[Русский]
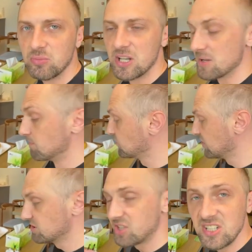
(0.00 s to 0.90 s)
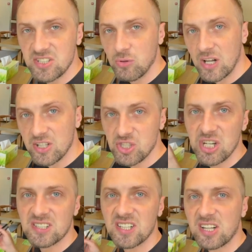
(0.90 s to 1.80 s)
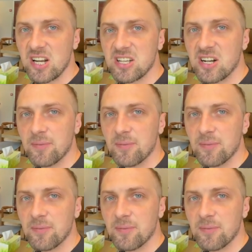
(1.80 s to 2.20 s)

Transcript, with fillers: блядь. 30 юаней чек за троих.